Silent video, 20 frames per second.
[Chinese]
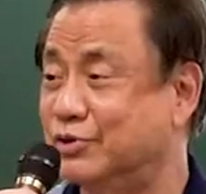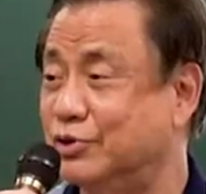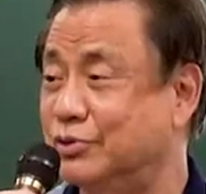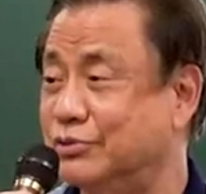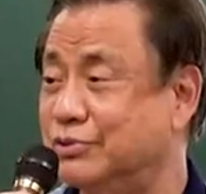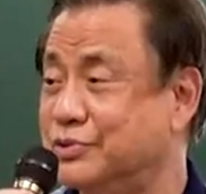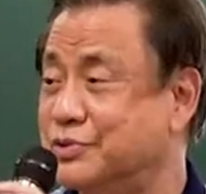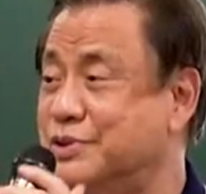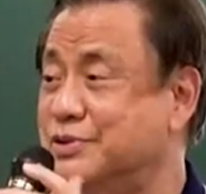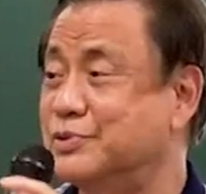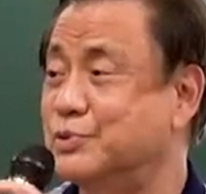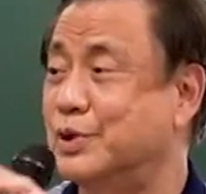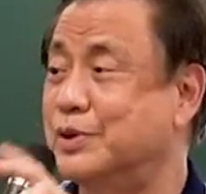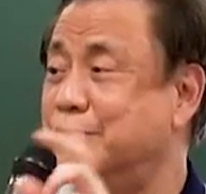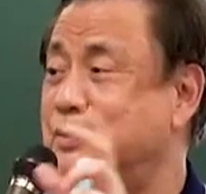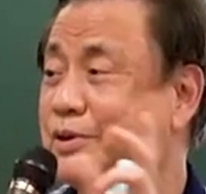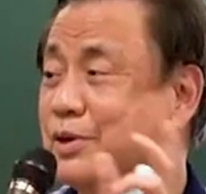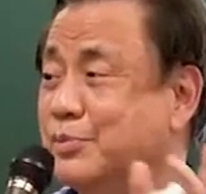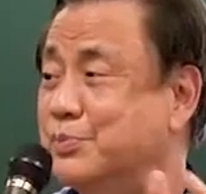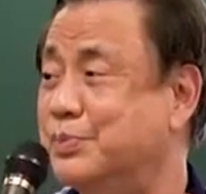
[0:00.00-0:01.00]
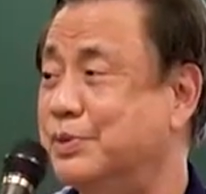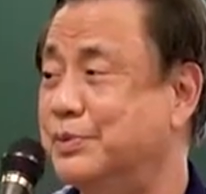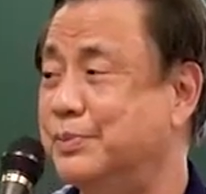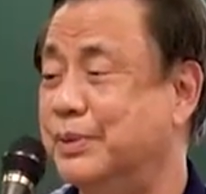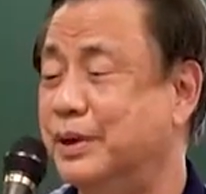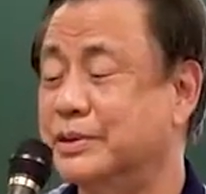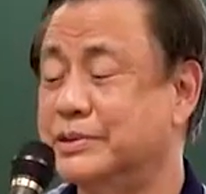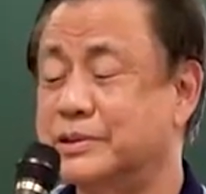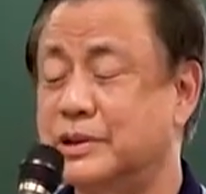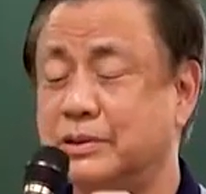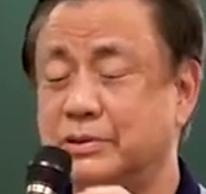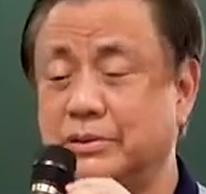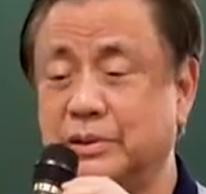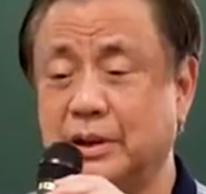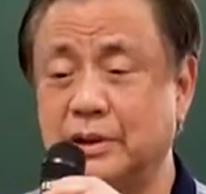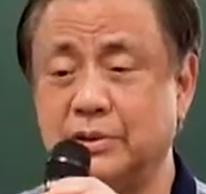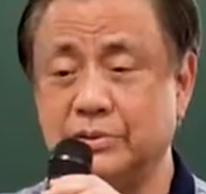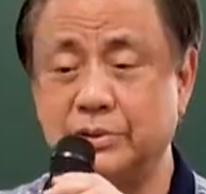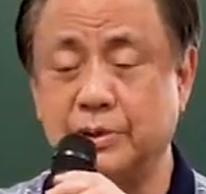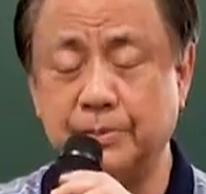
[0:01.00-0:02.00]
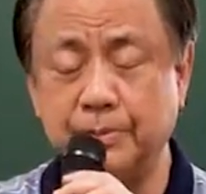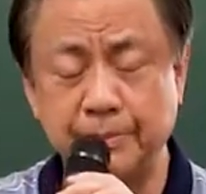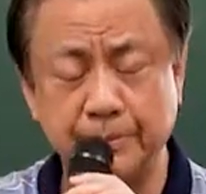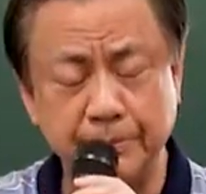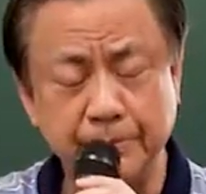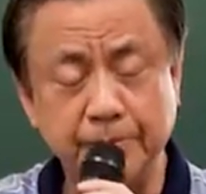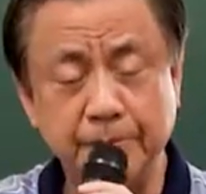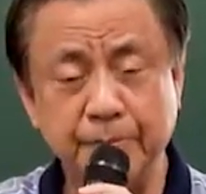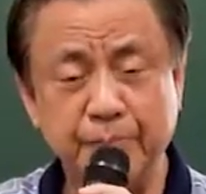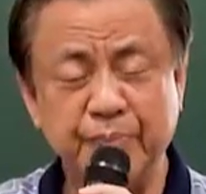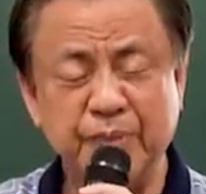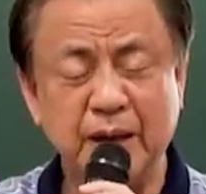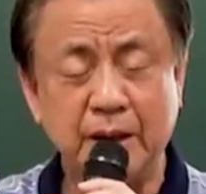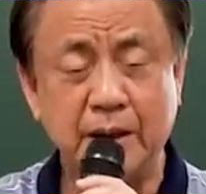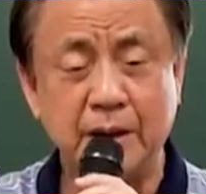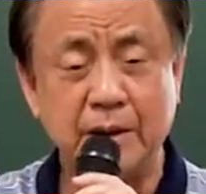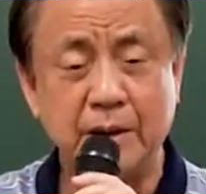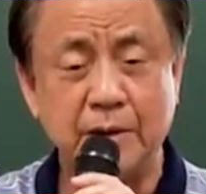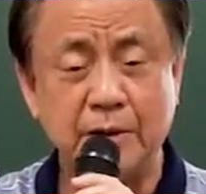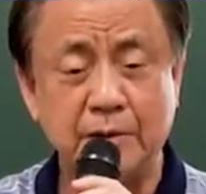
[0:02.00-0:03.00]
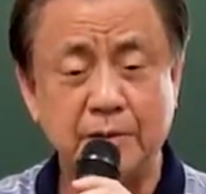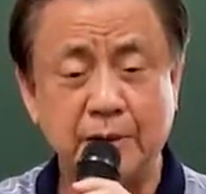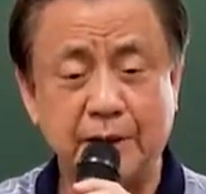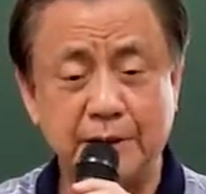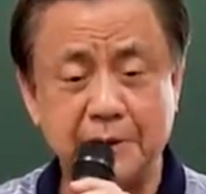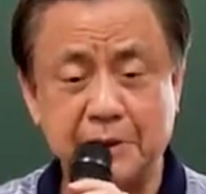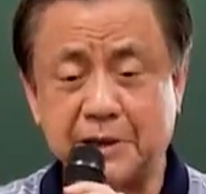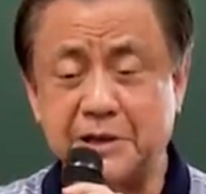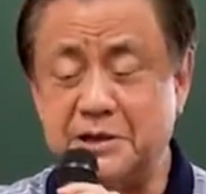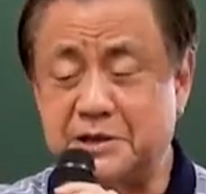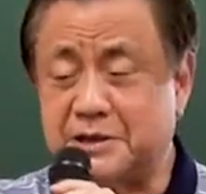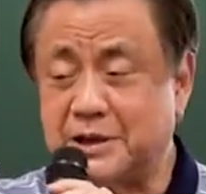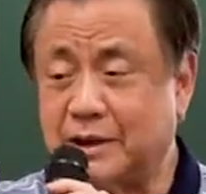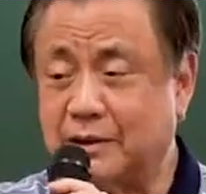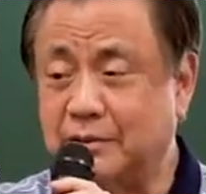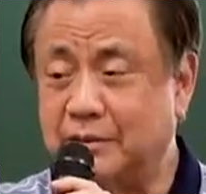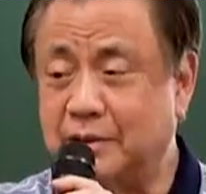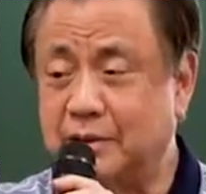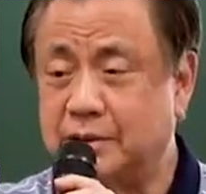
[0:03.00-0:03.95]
我我是原原本把它抄过来，我说嗯哼，啊，你气上。